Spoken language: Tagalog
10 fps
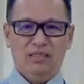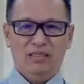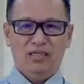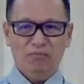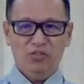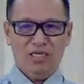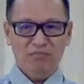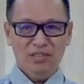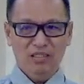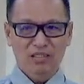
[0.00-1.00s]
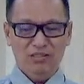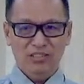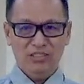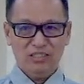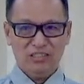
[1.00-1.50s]
Tapos sabi ni Lord
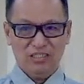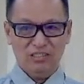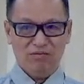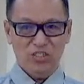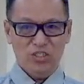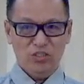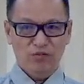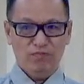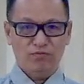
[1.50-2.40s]
Jesus Christ sa vision,